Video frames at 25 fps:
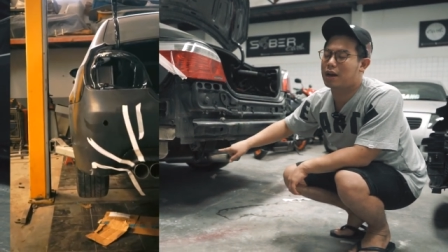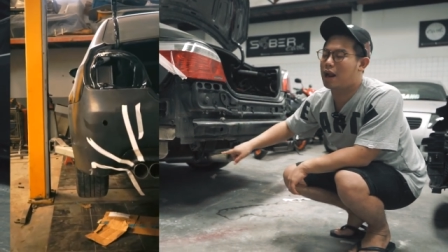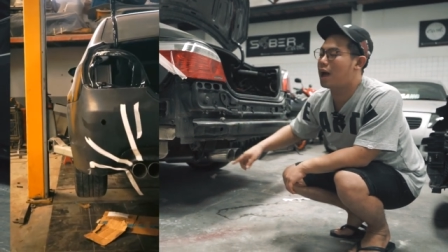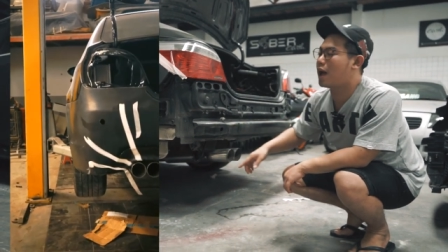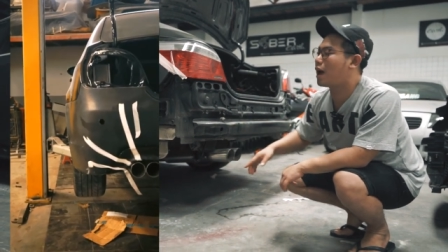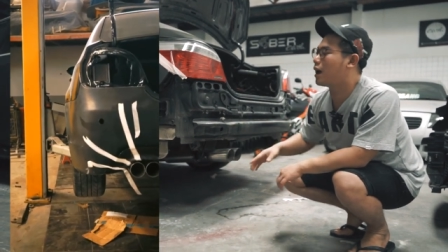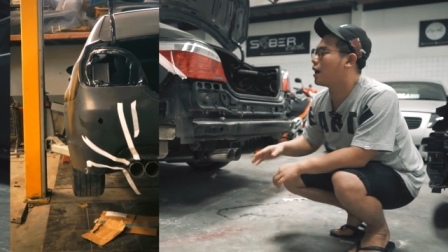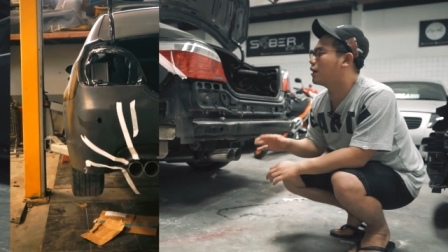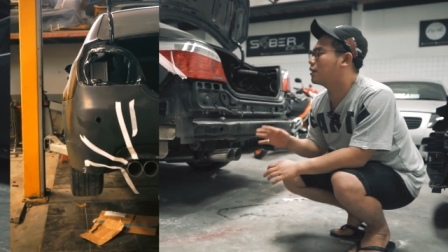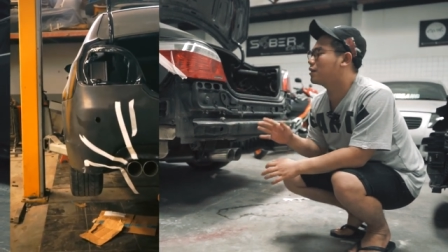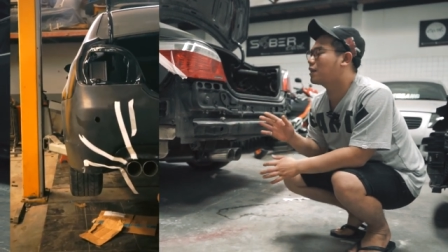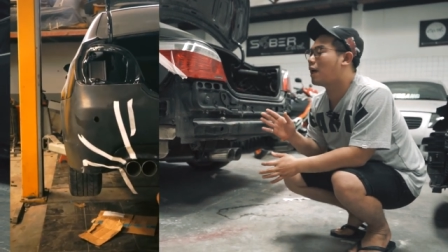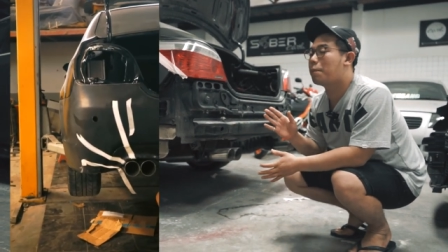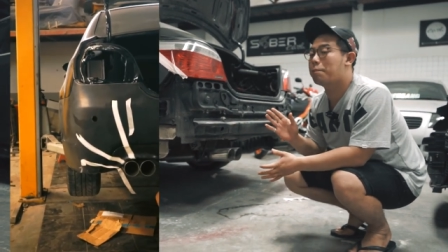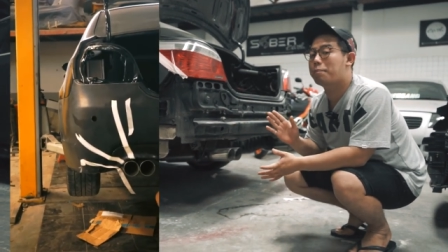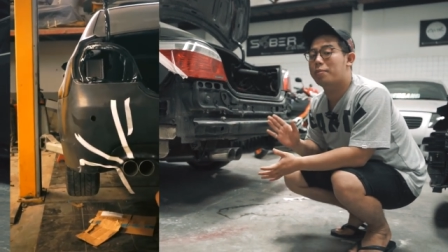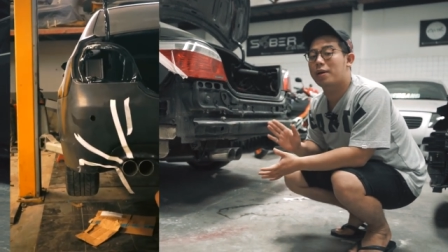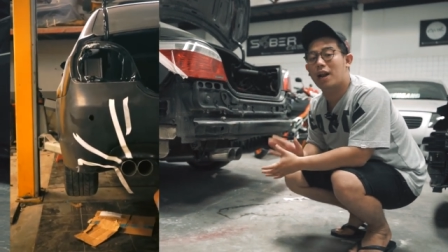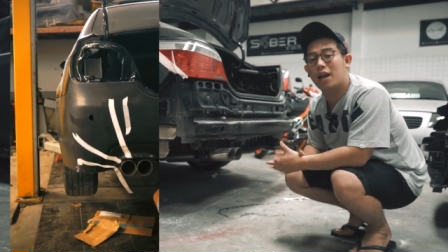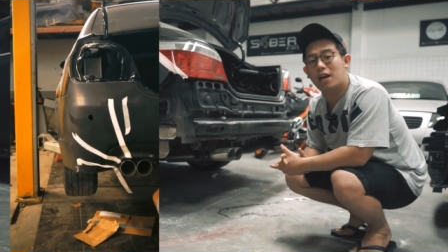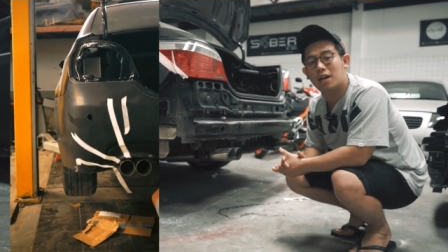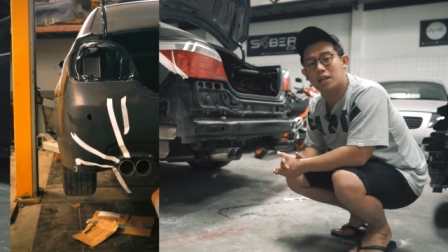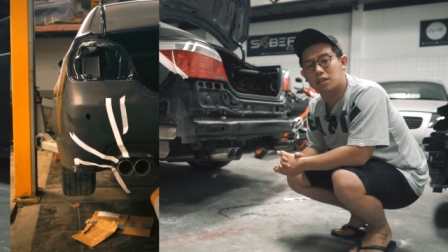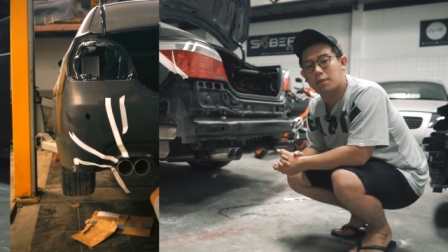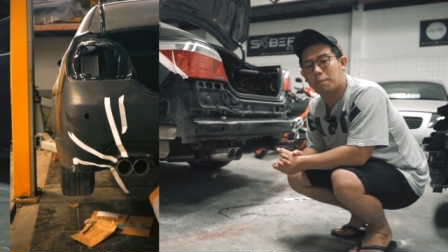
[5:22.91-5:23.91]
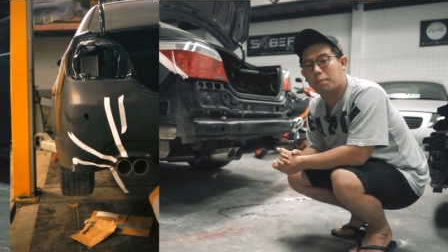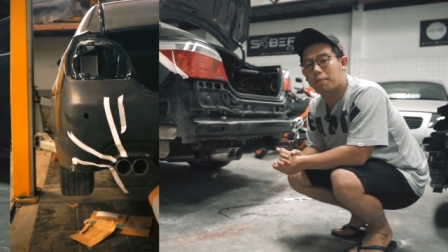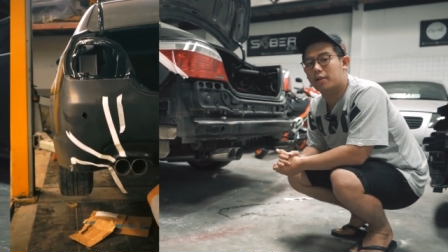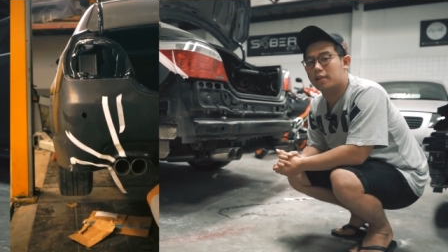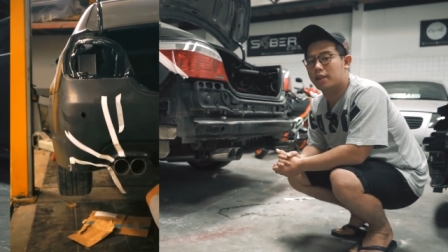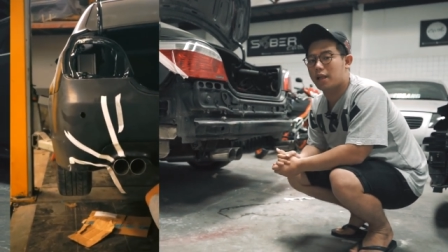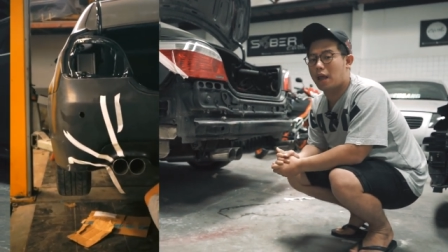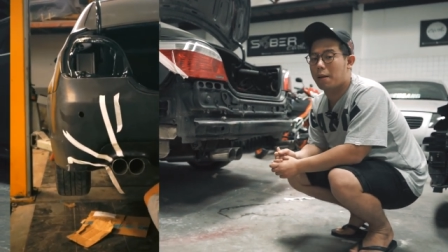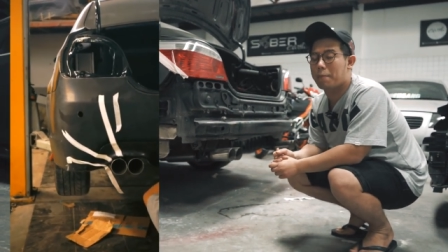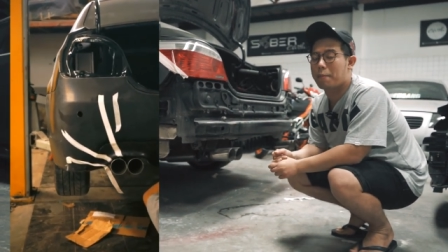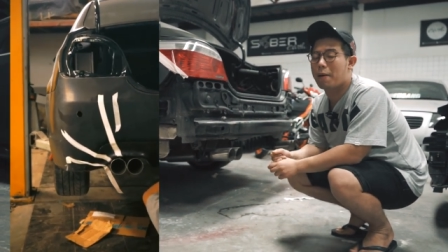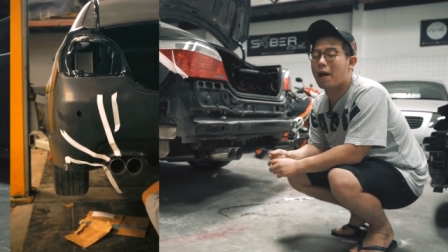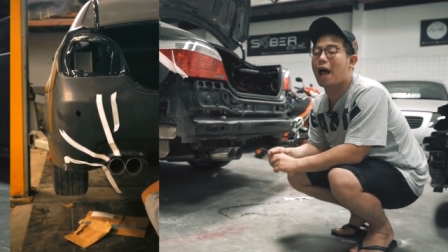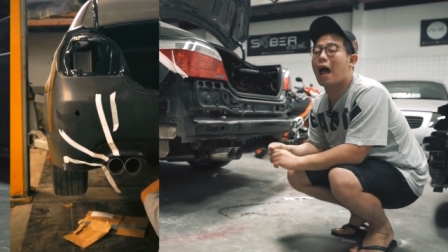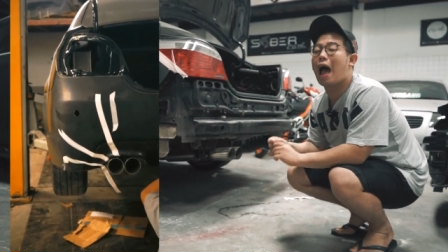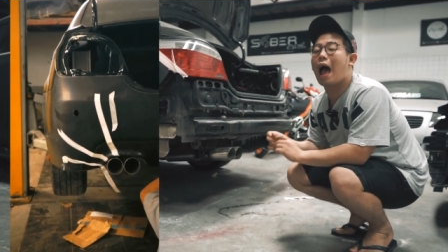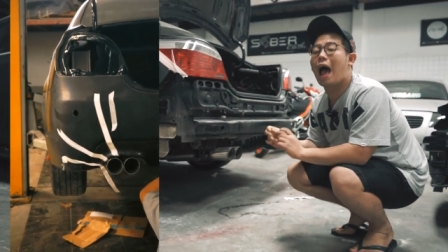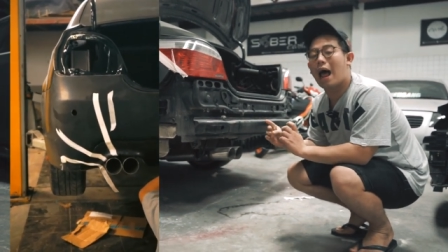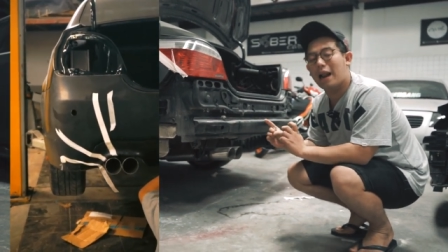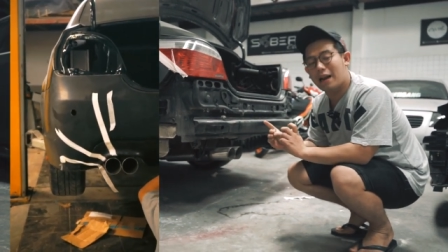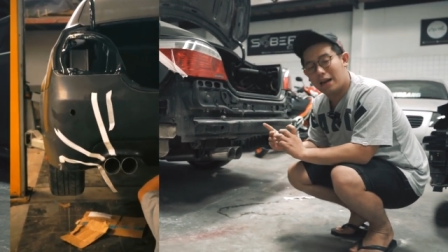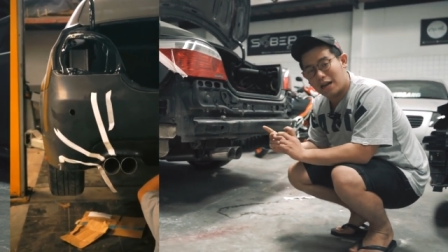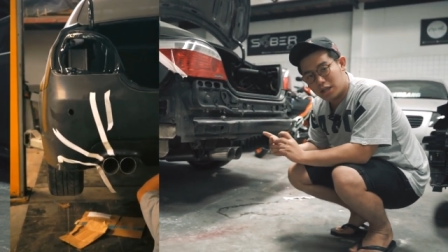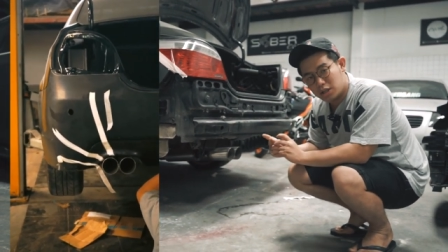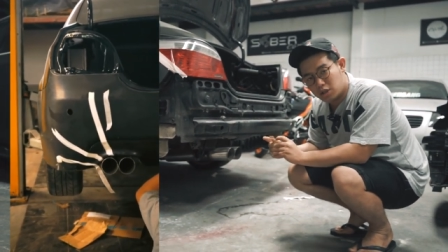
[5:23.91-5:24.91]
Nah, tampilannya seperti apa
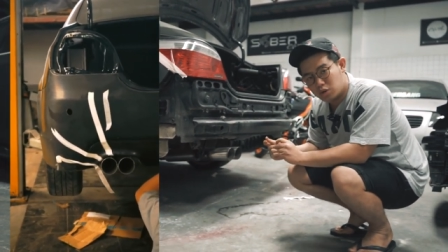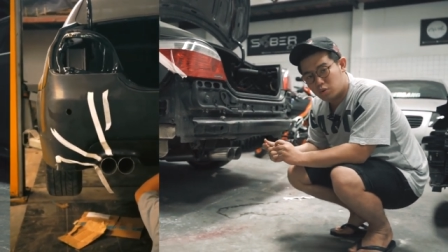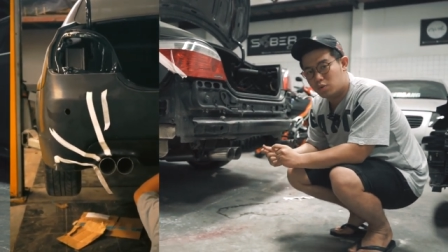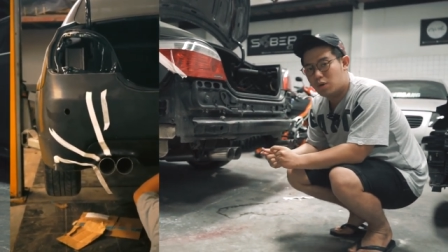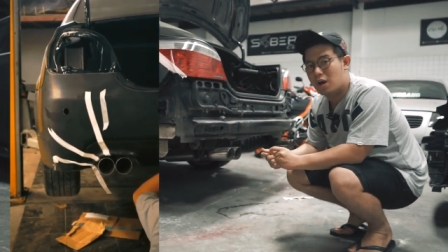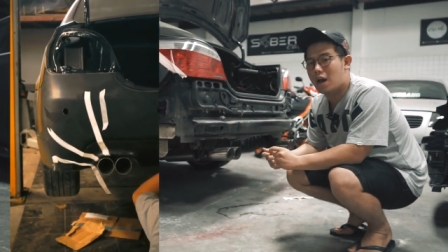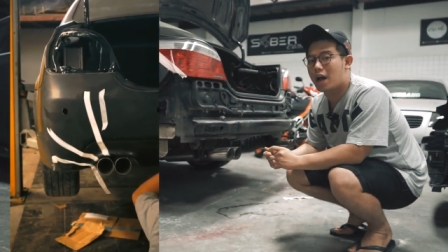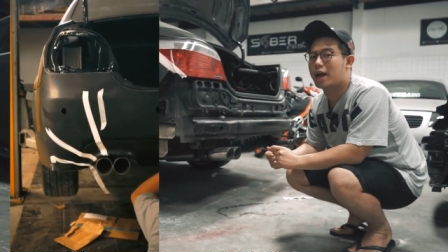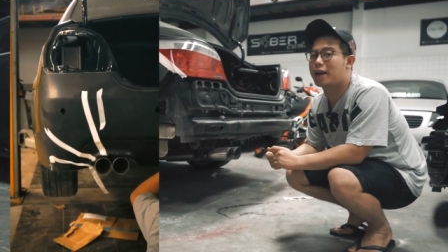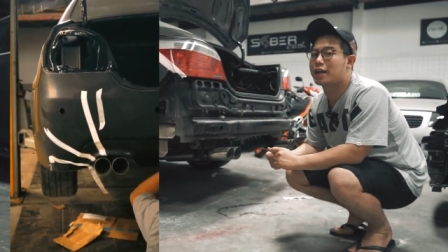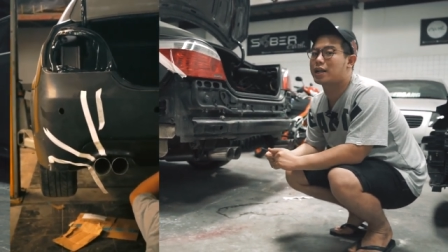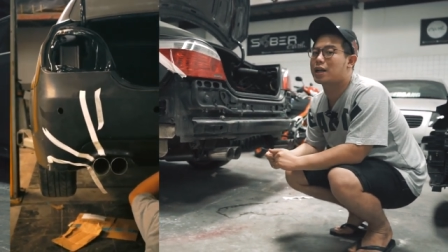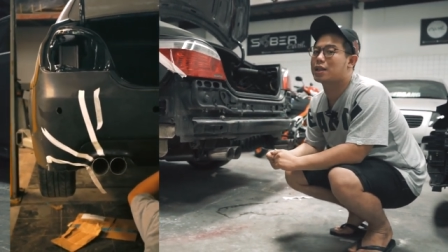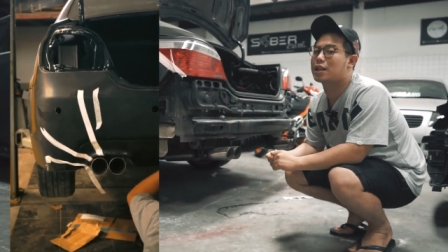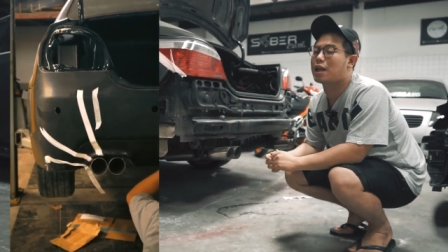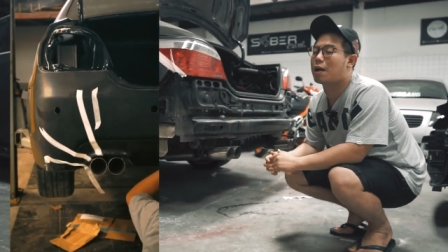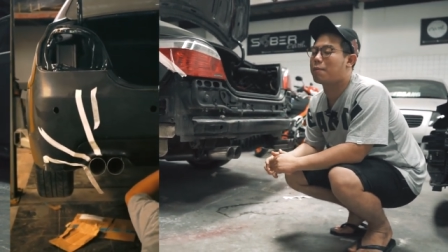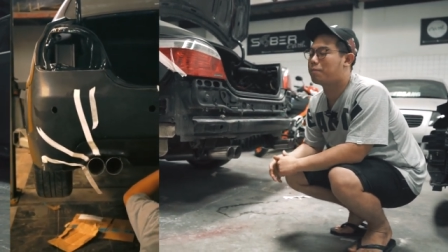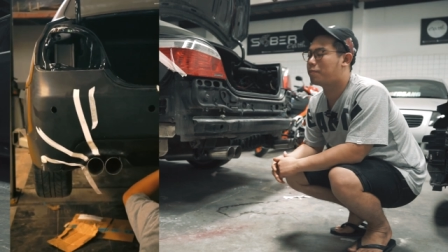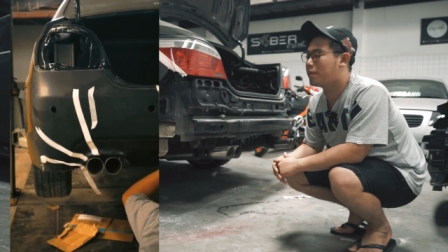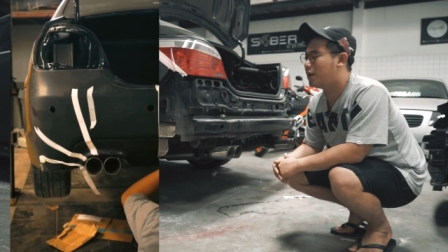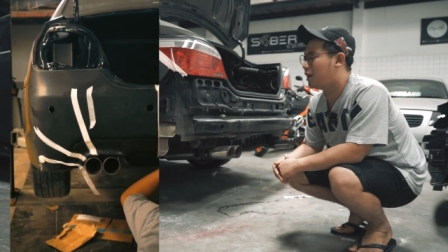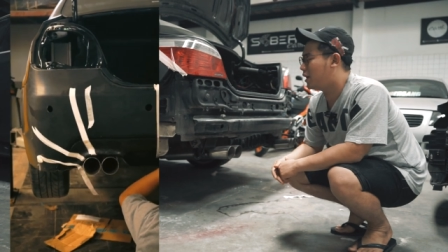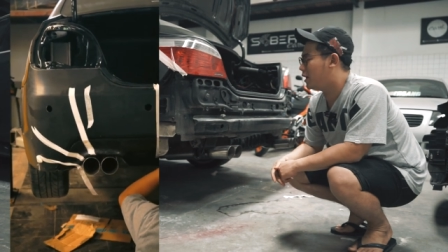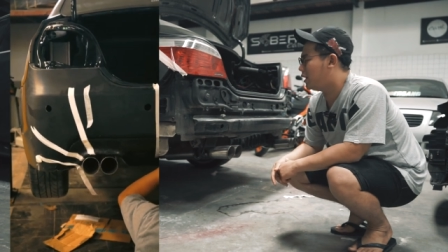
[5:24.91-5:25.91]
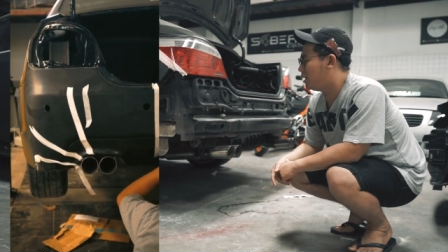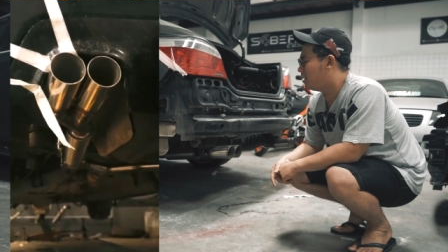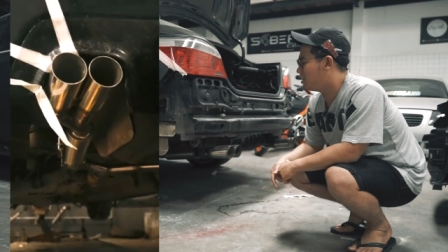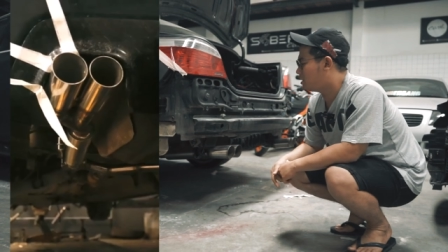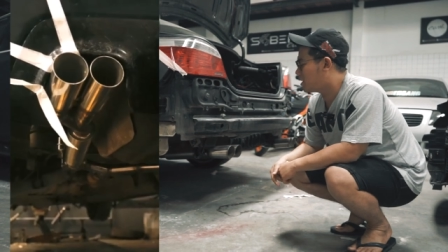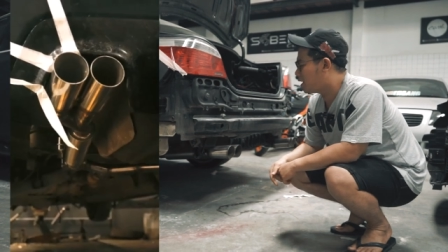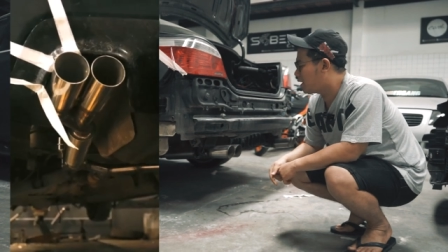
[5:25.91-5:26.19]
ada juga kita tampilin.